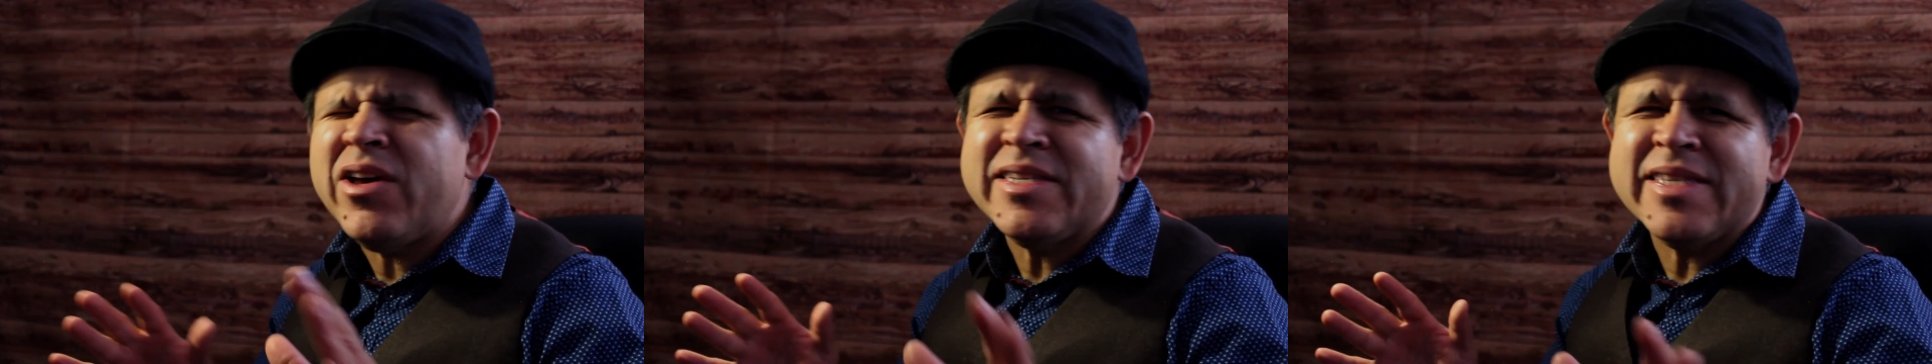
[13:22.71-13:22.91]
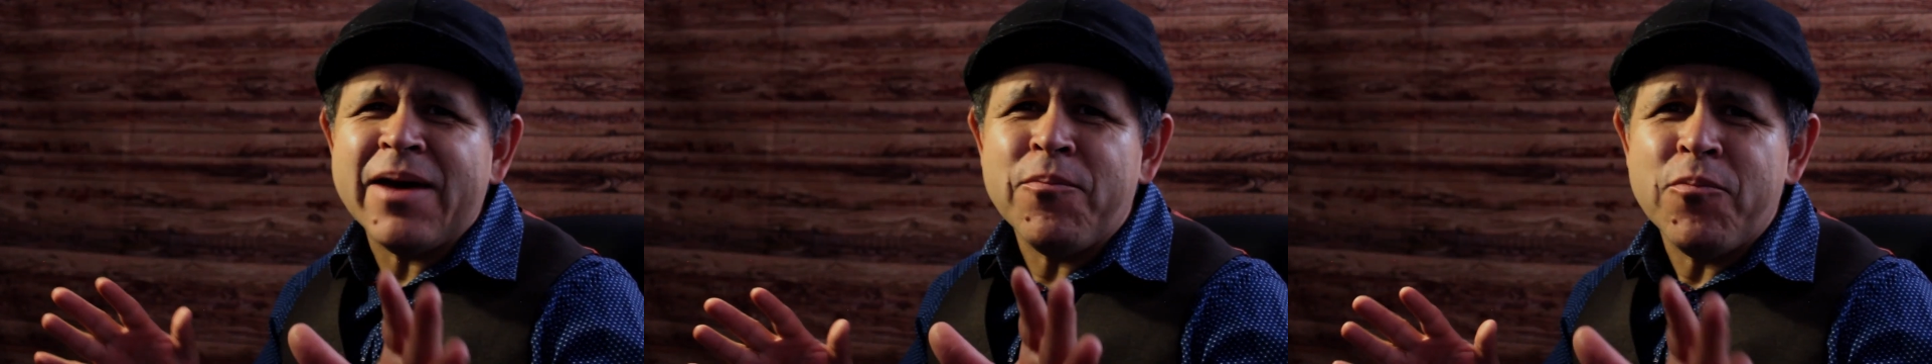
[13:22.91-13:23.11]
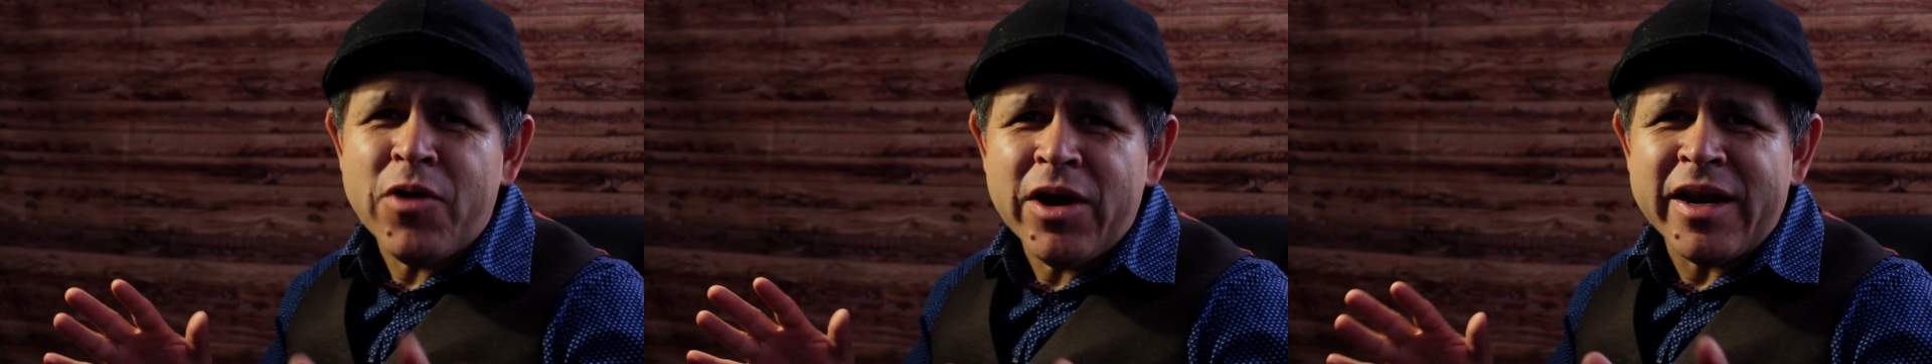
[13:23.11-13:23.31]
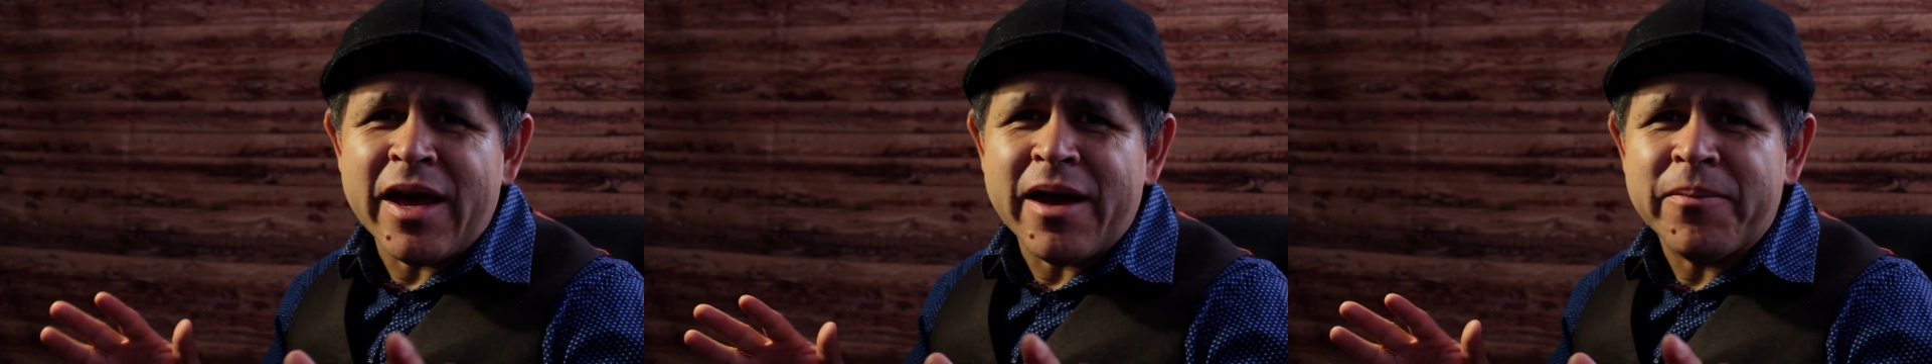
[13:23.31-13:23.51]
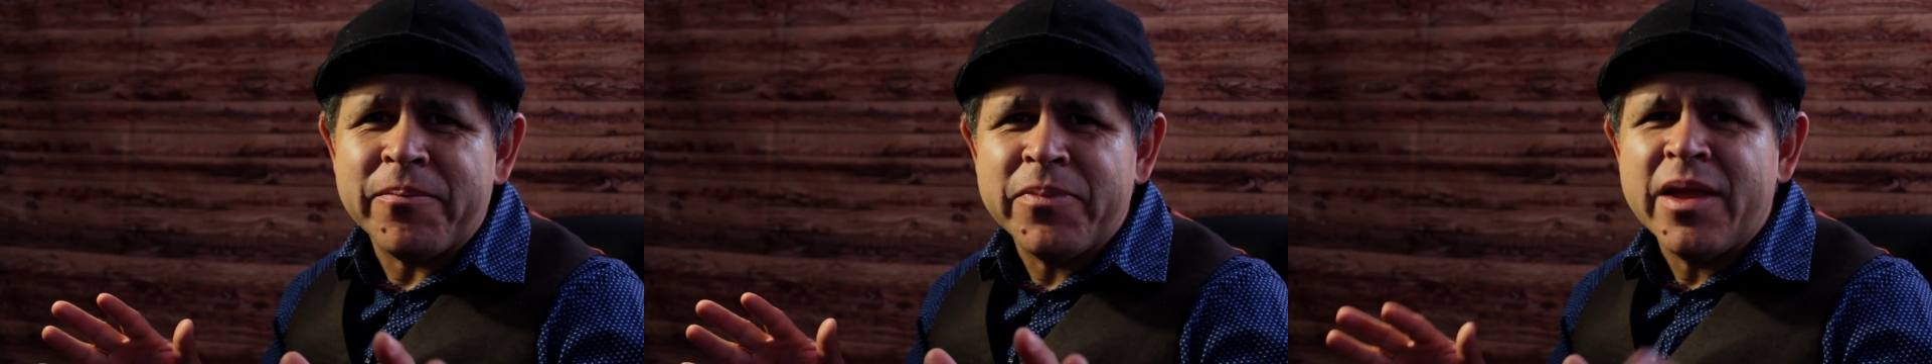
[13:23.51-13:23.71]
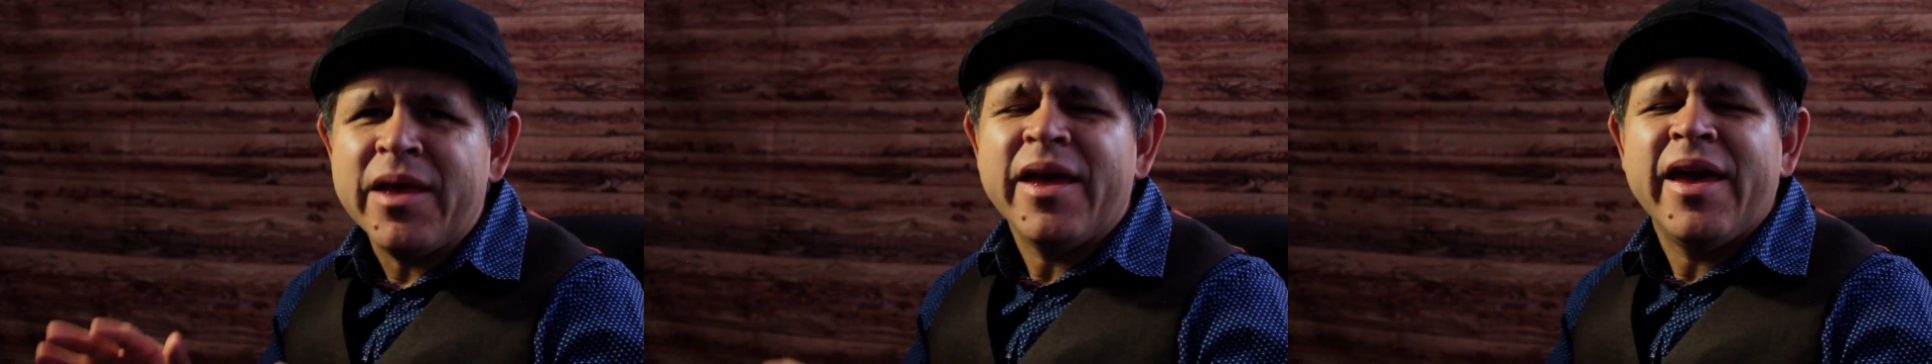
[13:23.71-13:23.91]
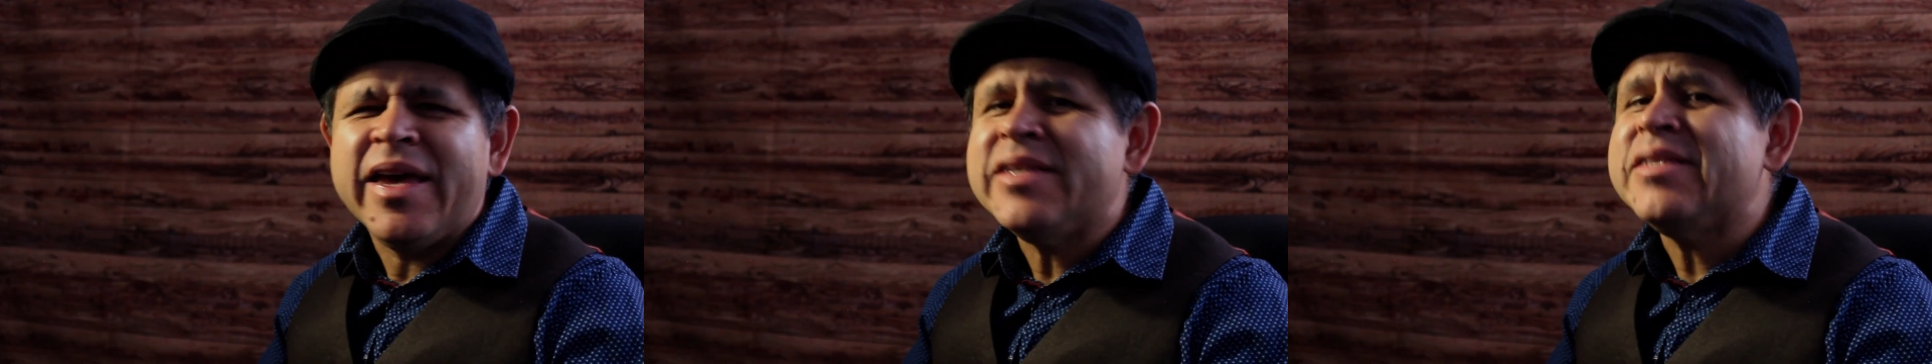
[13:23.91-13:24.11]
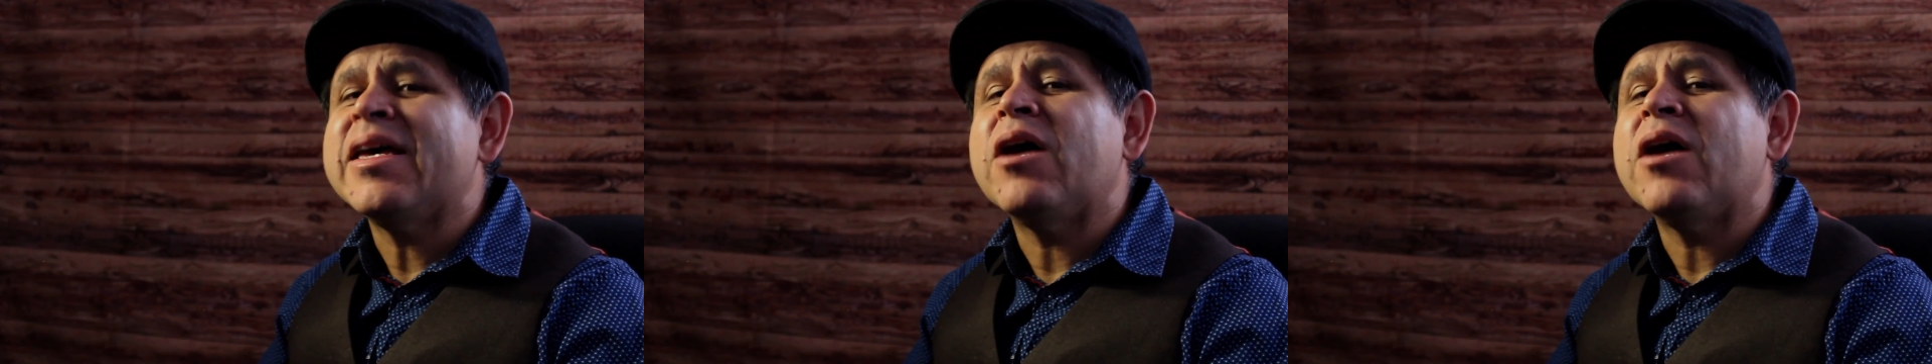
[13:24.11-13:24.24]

es tan buena es